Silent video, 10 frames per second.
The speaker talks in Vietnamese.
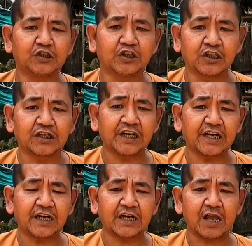hồi xưa
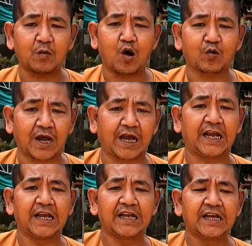kia cái mộ
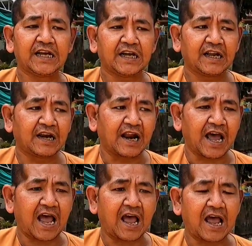này
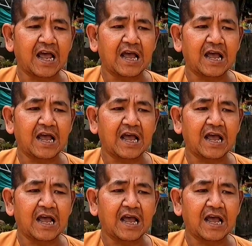là